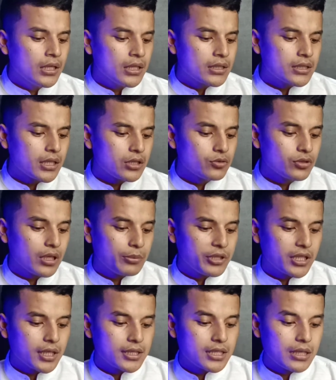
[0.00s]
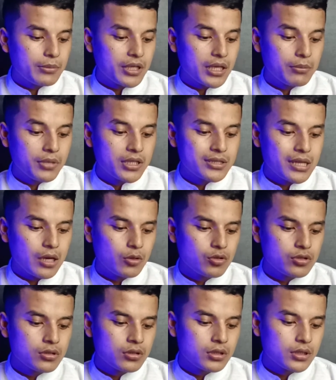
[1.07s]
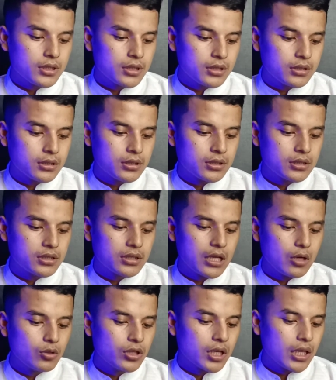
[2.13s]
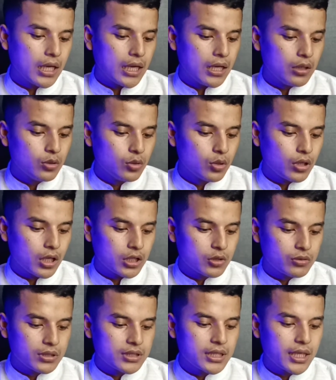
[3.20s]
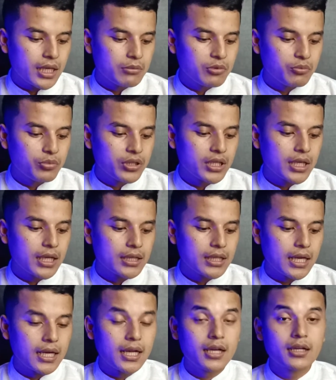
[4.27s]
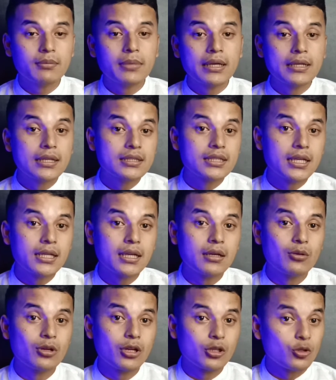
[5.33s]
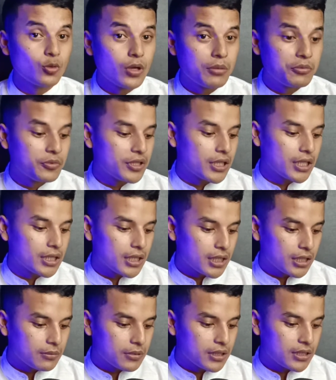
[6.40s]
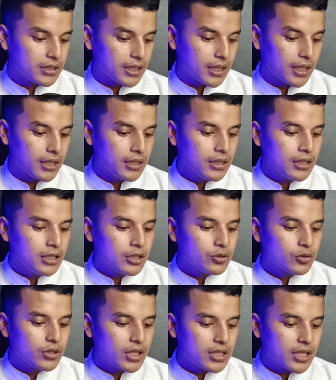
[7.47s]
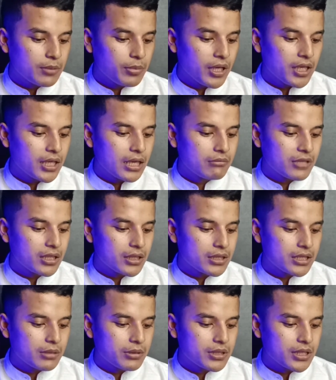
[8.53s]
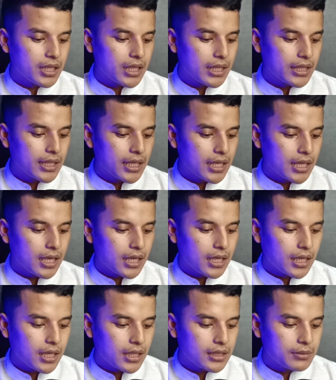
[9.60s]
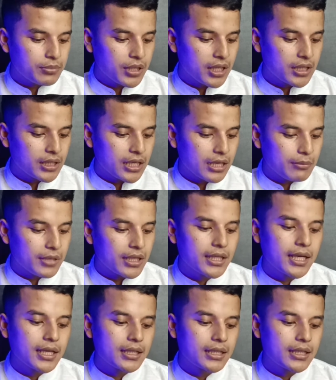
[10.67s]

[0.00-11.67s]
Saya sudah menikah selama 16 tahun. Uh, setahun yang lalu orang tua saya memberikan tanah kepada saya. Orang tua memberikan tanah kepada saya. Sudah saya balik nama atas nama saya, akad balik namanya